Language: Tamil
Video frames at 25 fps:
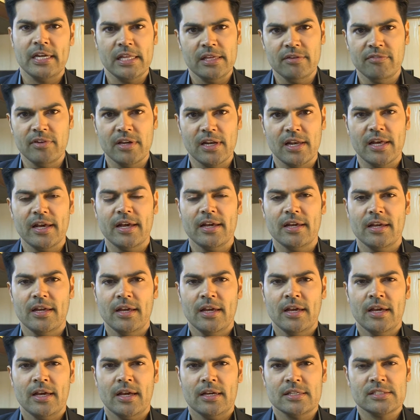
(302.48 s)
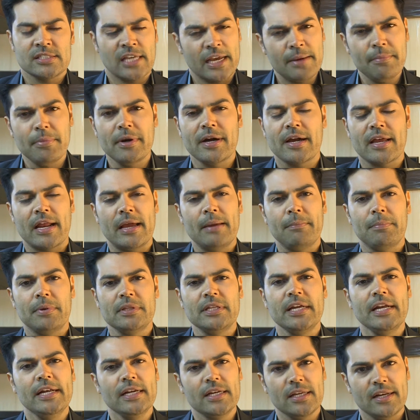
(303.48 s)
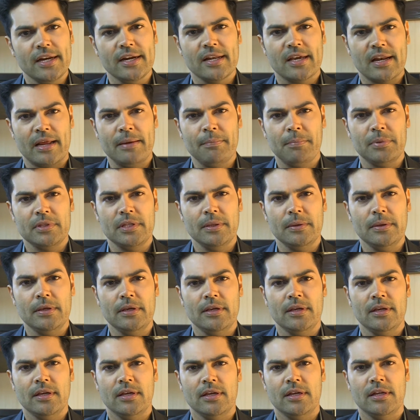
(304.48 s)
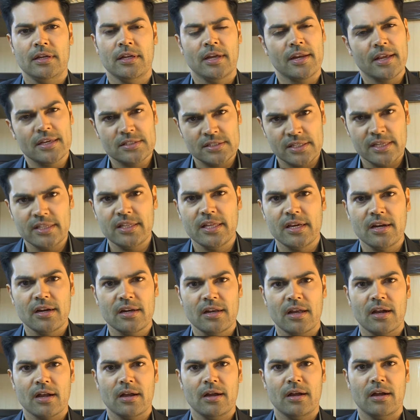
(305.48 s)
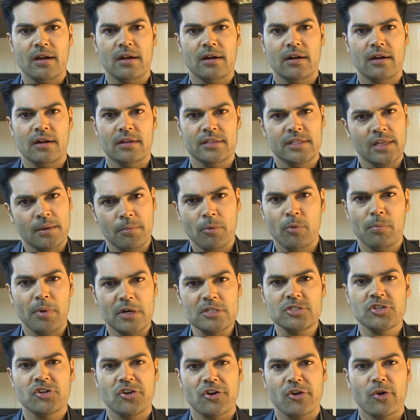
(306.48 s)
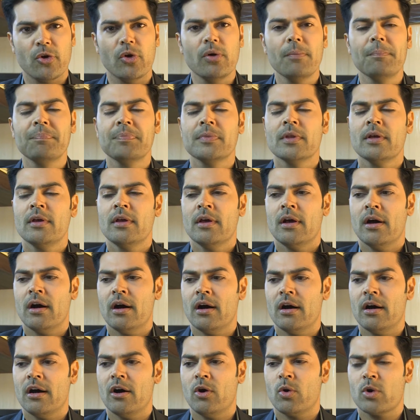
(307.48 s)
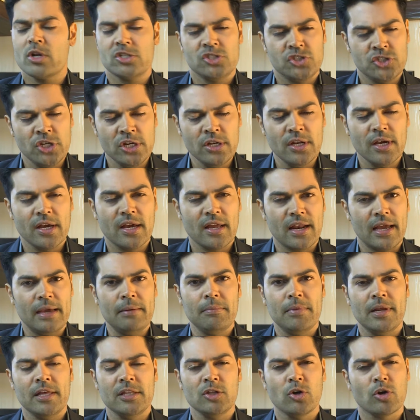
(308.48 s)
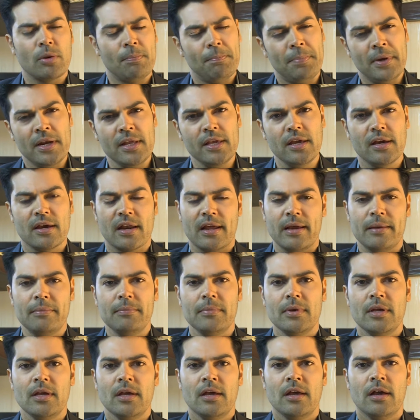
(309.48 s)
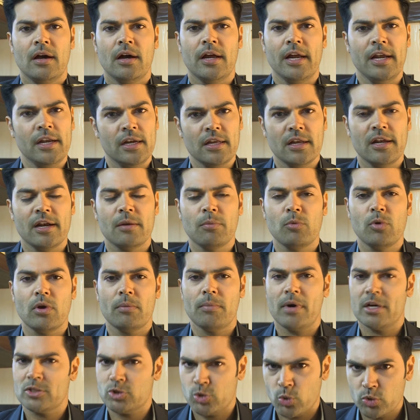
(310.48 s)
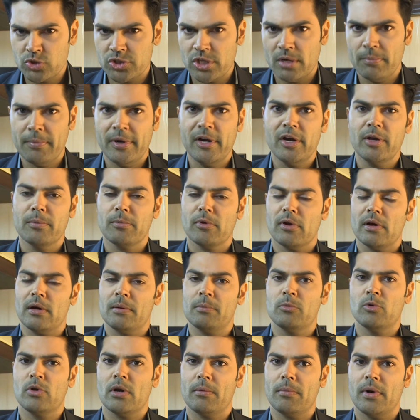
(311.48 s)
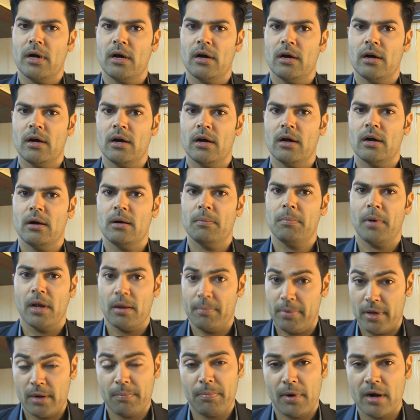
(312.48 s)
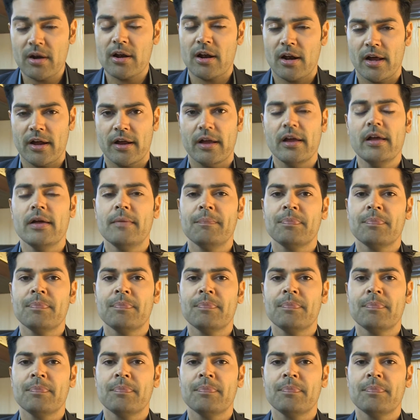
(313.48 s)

டிவியில் சைபர் கிரைம் பற்றி இன்டர்நெட் கிரைம் பற்றி நிறைய செய்திகள் நாங்கள் தினமும் படிச்சுட்டு இருக்கோம் ஒரு சின்ன க்ரைம்லேருந்து ஒரு பெரிய க்ரைம் இன்டர்நெட் மூலமாக சோஷியல் மீடியா மூலமாக பல பேர் பண்ணுறாங்க